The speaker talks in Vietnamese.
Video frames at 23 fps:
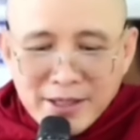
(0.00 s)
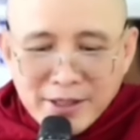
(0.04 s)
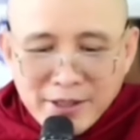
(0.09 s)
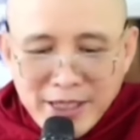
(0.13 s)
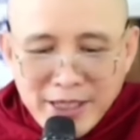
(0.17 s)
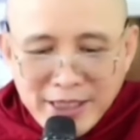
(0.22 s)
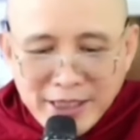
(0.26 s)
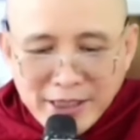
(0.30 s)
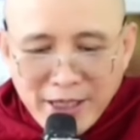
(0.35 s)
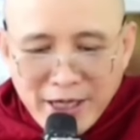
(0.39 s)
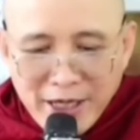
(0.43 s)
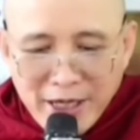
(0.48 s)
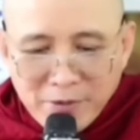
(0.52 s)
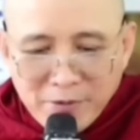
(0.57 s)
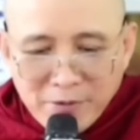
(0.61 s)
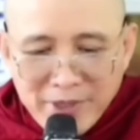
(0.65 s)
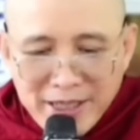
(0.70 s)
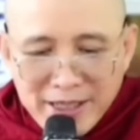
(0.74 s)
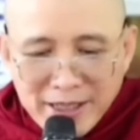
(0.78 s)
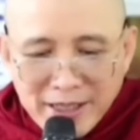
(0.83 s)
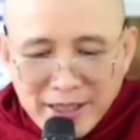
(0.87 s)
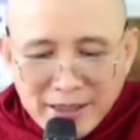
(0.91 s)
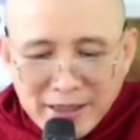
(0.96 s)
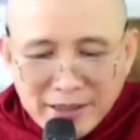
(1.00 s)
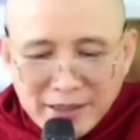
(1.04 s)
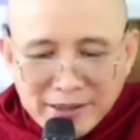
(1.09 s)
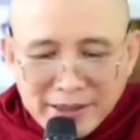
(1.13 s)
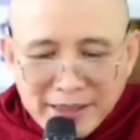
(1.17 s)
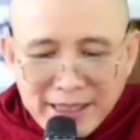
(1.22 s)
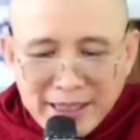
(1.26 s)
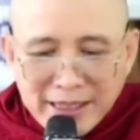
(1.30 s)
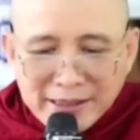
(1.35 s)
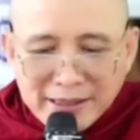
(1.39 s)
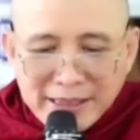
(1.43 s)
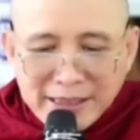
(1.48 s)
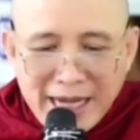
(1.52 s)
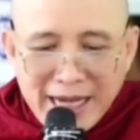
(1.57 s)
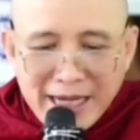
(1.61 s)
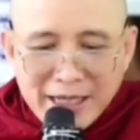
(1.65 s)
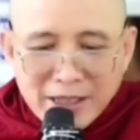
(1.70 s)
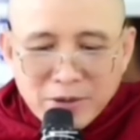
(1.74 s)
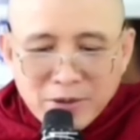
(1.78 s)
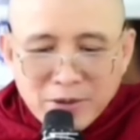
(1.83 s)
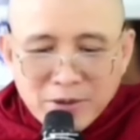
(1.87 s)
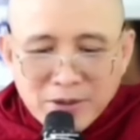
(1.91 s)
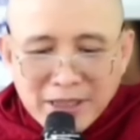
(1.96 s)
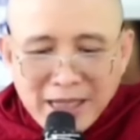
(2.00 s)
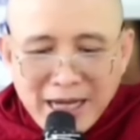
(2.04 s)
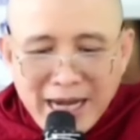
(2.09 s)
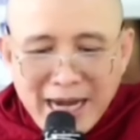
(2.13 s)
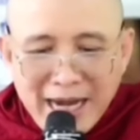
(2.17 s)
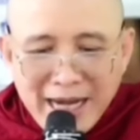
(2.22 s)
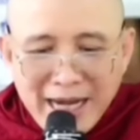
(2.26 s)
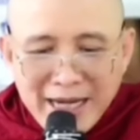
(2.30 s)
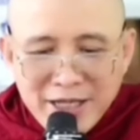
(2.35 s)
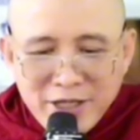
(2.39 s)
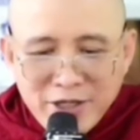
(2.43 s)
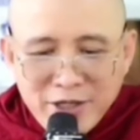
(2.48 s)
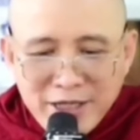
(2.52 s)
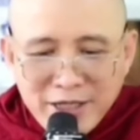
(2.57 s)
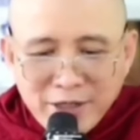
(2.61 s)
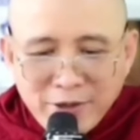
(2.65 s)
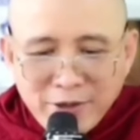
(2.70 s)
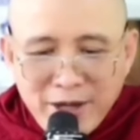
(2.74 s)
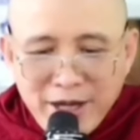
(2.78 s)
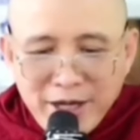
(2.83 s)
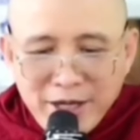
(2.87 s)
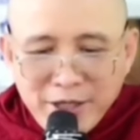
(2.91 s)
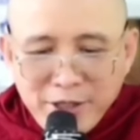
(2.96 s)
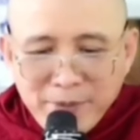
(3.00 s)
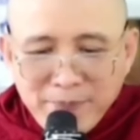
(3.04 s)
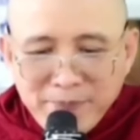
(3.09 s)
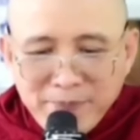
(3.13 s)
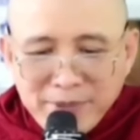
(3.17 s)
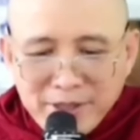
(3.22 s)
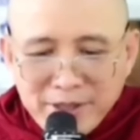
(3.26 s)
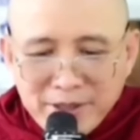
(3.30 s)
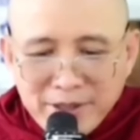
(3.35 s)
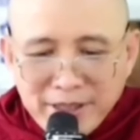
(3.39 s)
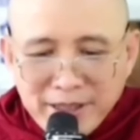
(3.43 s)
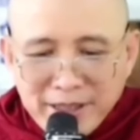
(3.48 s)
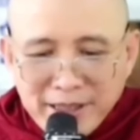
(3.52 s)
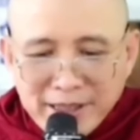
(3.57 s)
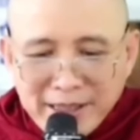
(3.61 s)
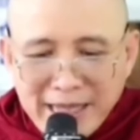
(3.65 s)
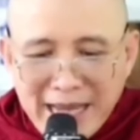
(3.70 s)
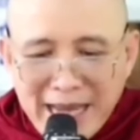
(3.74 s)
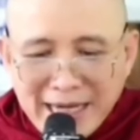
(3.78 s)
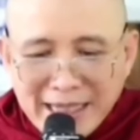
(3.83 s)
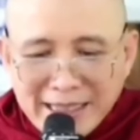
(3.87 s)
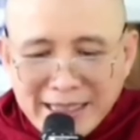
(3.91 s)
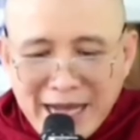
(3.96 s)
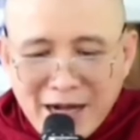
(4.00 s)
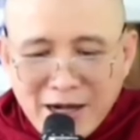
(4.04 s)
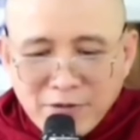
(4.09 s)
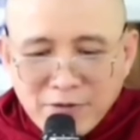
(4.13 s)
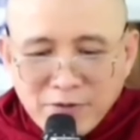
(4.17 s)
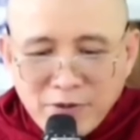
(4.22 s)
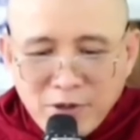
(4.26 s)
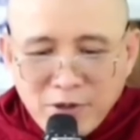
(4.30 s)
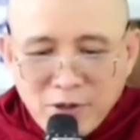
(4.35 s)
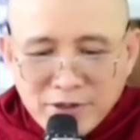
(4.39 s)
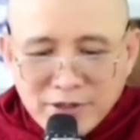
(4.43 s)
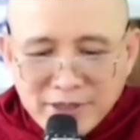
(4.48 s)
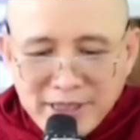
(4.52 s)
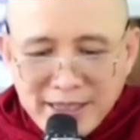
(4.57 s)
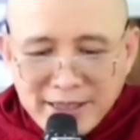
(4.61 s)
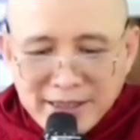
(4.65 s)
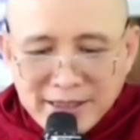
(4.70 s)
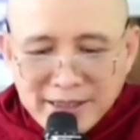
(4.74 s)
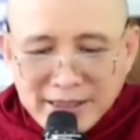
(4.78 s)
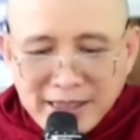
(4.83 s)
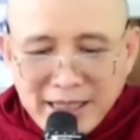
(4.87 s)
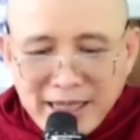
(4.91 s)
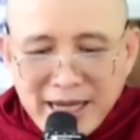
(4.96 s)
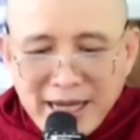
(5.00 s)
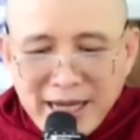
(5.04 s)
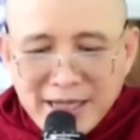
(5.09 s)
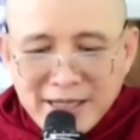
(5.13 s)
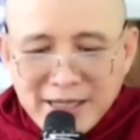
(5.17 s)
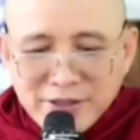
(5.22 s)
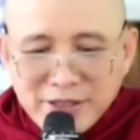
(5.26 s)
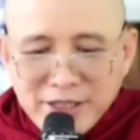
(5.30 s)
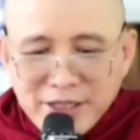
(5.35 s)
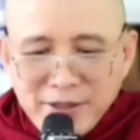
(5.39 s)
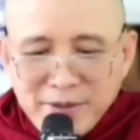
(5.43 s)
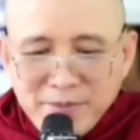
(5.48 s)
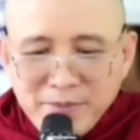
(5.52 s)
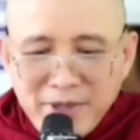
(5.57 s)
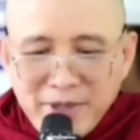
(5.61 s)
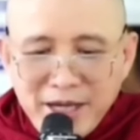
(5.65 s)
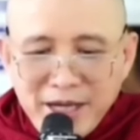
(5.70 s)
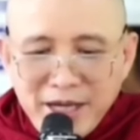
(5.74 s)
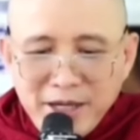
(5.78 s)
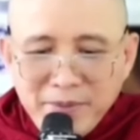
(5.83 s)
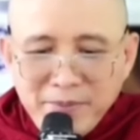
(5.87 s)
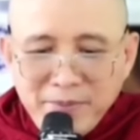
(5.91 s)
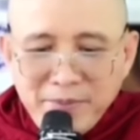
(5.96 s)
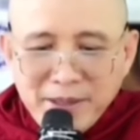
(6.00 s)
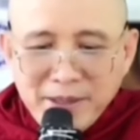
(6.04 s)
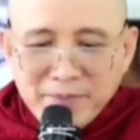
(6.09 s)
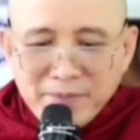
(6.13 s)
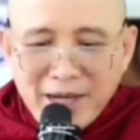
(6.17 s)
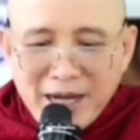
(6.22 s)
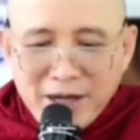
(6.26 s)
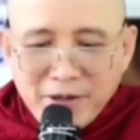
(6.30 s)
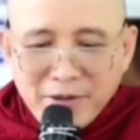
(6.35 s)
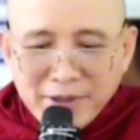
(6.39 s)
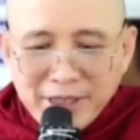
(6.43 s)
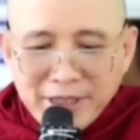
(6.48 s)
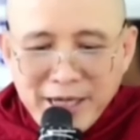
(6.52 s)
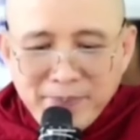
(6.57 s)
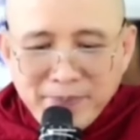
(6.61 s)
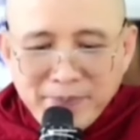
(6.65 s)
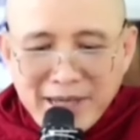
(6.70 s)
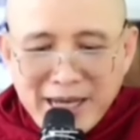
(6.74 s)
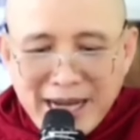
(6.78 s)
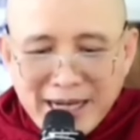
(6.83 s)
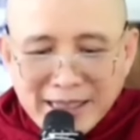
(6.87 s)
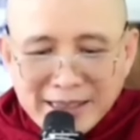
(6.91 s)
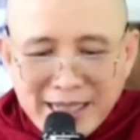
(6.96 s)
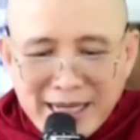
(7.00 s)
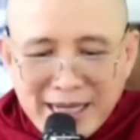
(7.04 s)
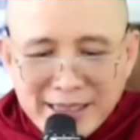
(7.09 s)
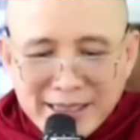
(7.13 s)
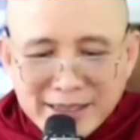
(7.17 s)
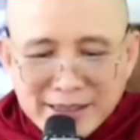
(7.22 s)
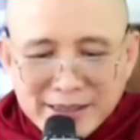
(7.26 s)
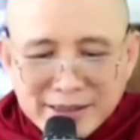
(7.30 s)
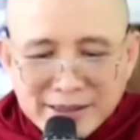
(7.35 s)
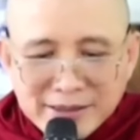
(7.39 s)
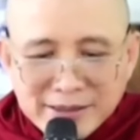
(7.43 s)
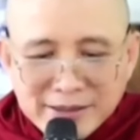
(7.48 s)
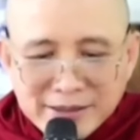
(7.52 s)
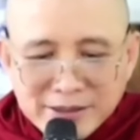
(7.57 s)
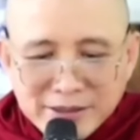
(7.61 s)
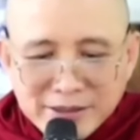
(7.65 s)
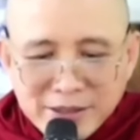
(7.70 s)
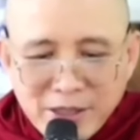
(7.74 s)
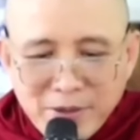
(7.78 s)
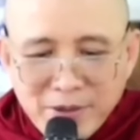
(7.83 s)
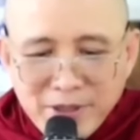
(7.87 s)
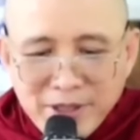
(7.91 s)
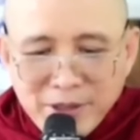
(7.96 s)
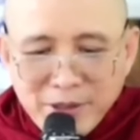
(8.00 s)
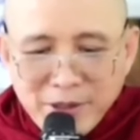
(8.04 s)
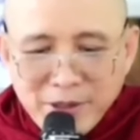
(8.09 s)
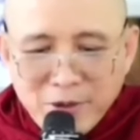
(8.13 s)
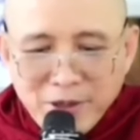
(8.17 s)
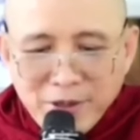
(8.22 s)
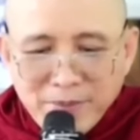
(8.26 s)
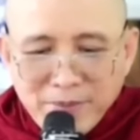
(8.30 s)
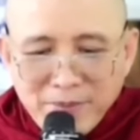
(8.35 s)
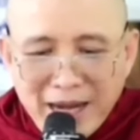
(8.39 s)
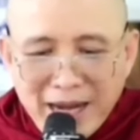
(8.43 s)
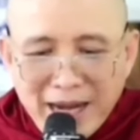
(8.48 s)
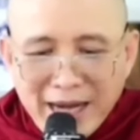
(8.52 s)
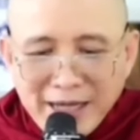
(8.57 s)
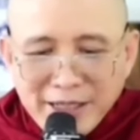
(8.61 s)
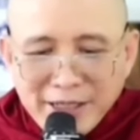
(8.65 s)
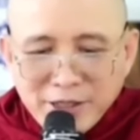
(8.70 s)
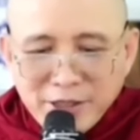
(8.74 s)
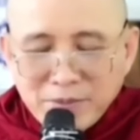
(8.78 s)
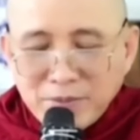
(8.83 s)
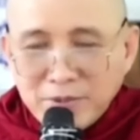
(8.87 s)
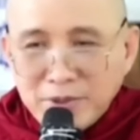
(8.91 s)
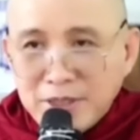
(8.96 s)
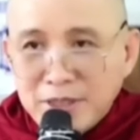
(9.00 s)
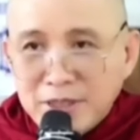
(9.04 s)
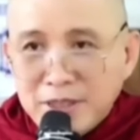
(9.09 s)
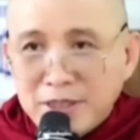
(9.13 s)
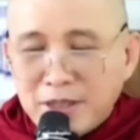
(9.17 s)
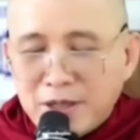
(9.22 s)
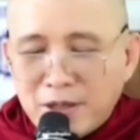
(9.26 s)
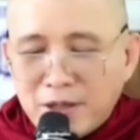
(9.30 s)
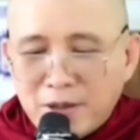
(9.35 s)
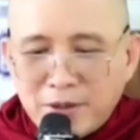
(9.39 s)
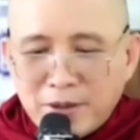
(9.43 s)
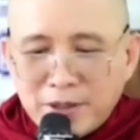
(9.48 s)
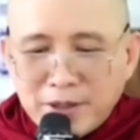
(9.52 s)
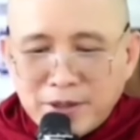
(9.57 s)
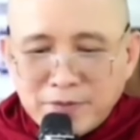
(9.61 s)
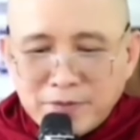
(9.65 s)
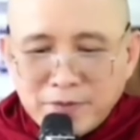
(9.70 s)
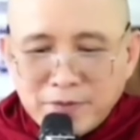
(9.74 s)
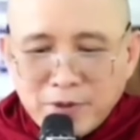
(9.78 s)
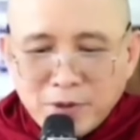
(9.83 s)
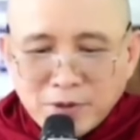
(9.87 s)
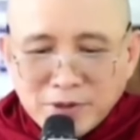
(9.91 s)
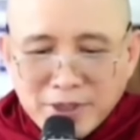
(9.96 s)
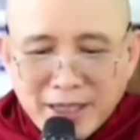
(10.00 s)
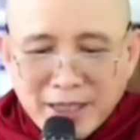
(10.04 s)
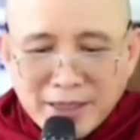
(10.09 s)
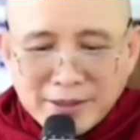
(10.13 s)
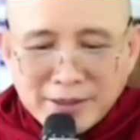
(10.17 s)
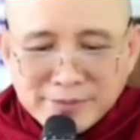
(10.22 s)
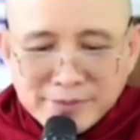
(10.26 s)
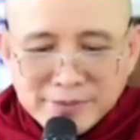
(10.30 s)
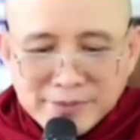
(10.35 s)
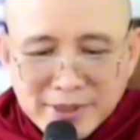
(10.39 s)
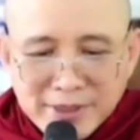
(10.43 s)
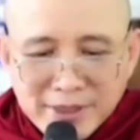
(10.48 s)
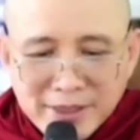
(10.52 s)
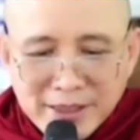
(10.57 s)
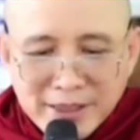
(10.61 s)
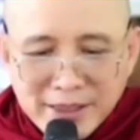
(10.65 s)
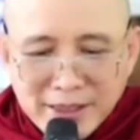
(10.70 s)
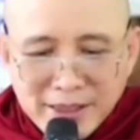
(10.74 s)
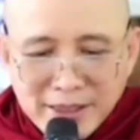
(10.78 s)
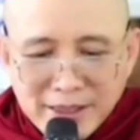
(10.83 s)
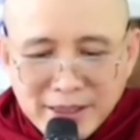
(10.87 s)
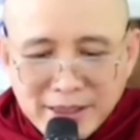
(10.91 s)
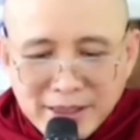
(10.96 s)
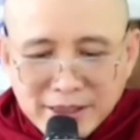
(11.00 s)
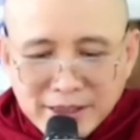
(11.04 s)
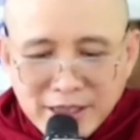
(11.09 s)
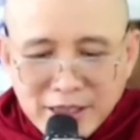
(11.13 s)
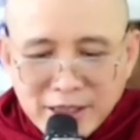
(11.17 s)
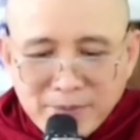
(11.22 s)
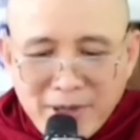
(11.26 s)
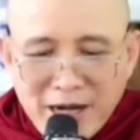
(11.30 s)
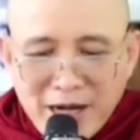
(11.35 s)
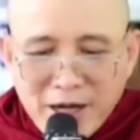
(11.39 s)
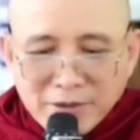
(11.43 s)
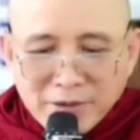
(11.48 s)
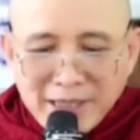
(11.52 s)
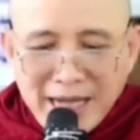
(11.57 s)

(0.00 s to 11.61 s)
trí tuệ quý hơn tiền tài của cải trí tuệ giúp người đạt đạo vô sanh kẻ si mê biết bao kiếp đạt thành trôi nổi mãi trong lưng hồi vô tận từ bào